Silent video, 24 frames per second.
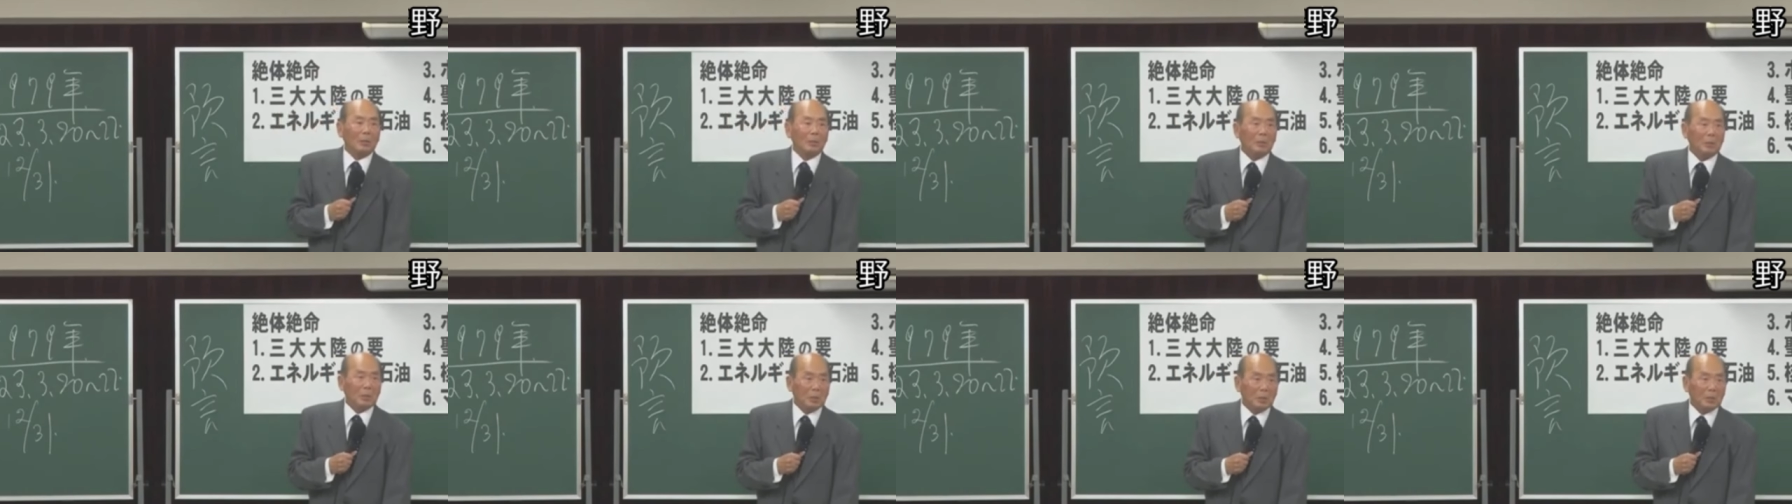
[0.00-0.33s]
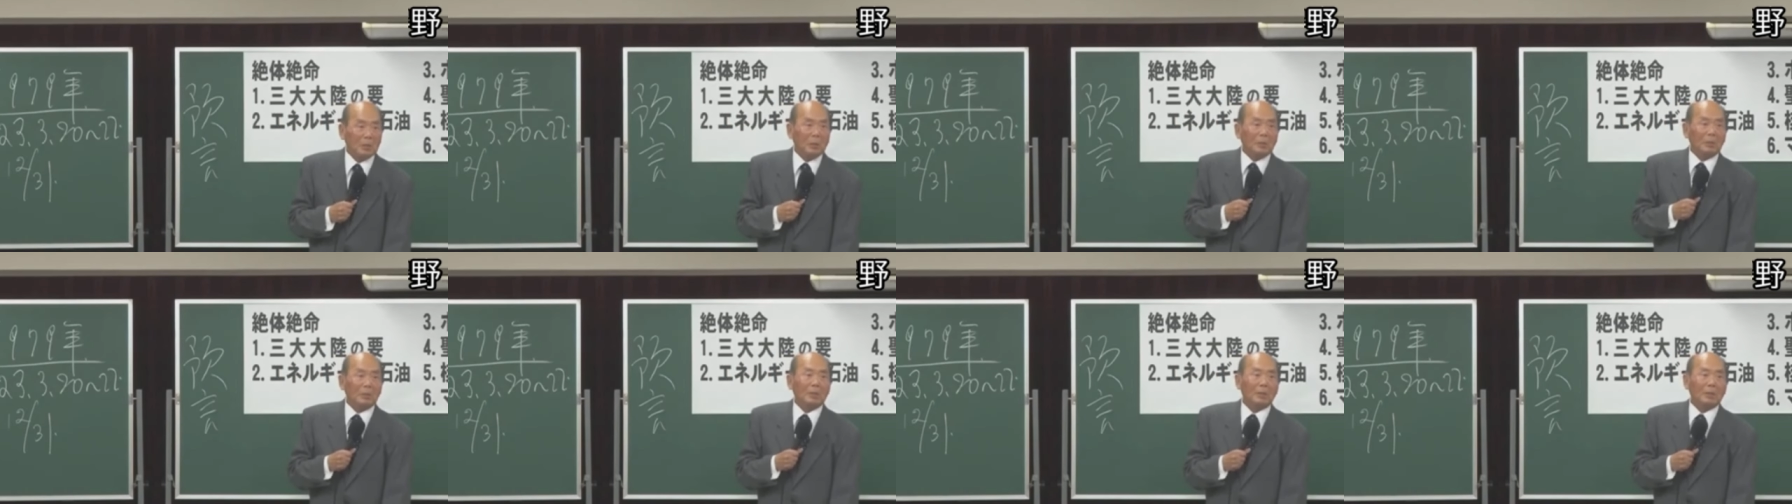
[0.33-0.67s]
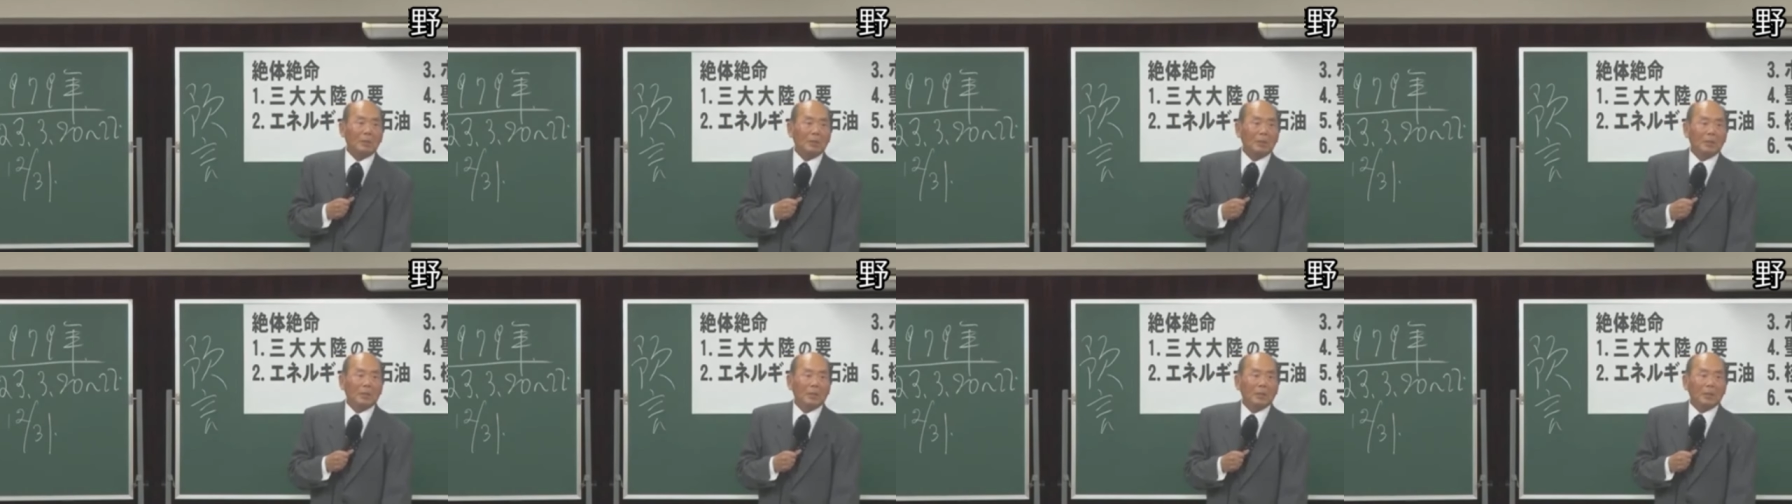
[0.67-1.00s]
地震です
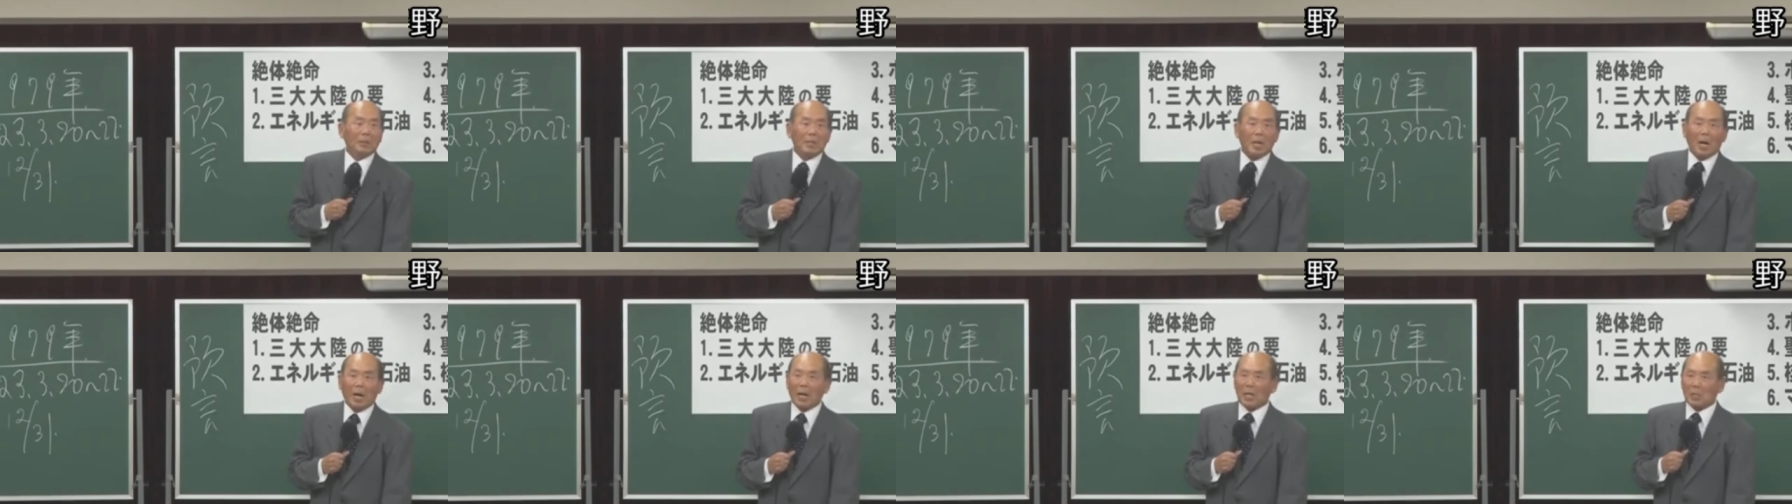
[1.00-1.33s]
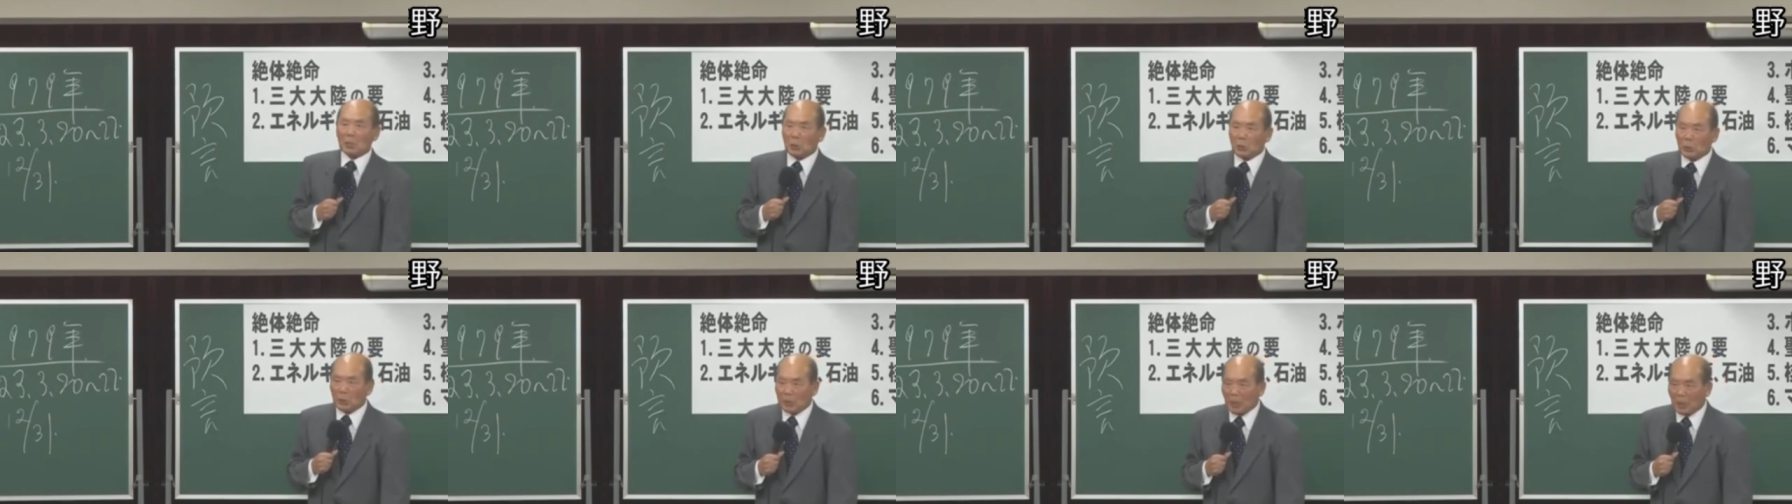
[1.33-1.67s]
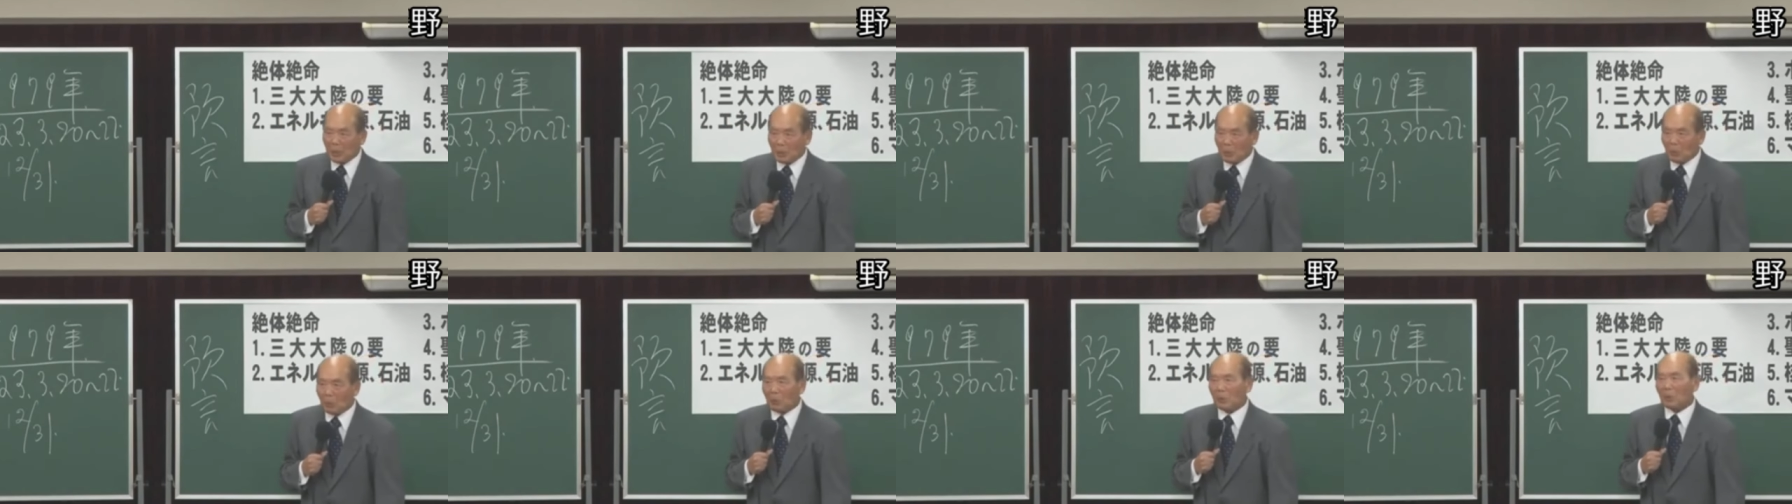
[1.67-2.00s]
だから
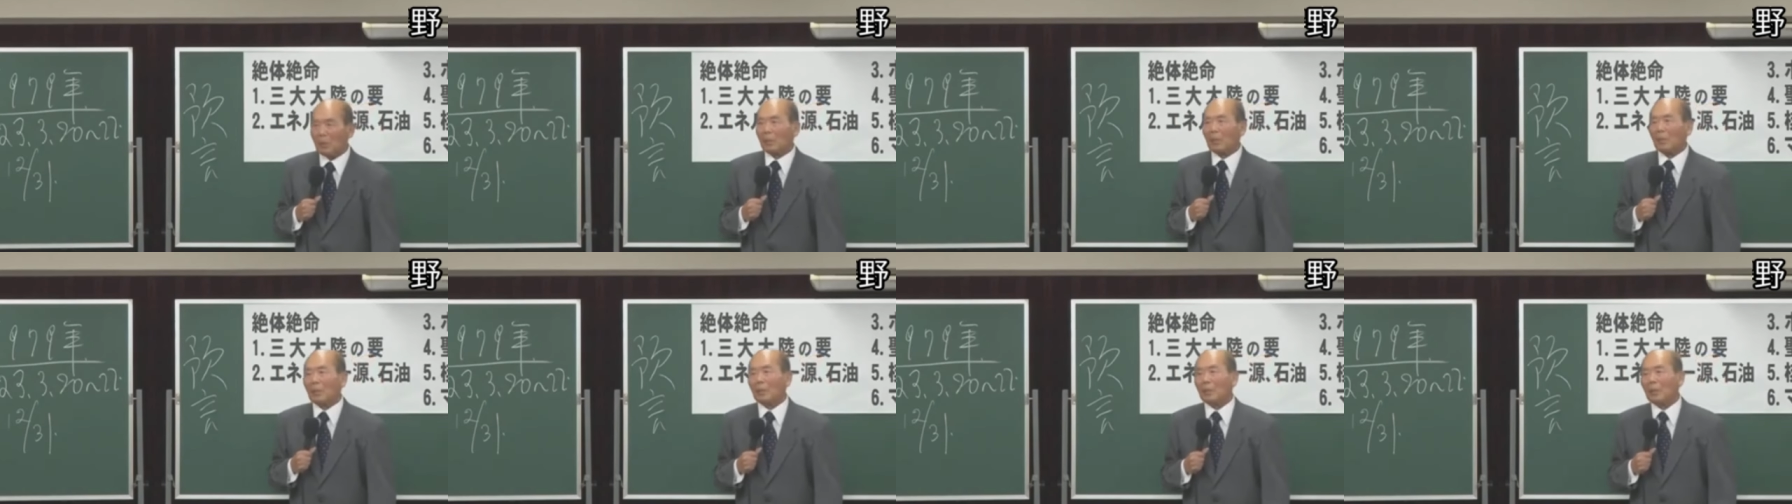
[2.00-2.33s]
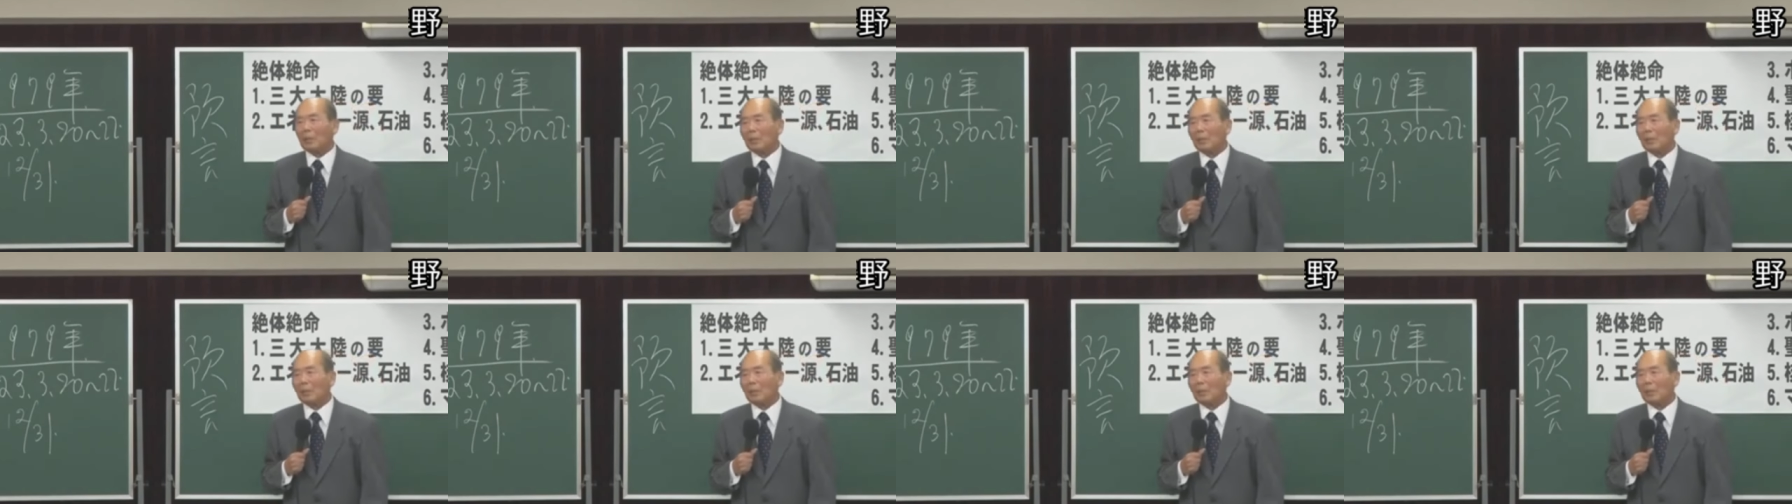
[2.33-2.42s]
1日に起きた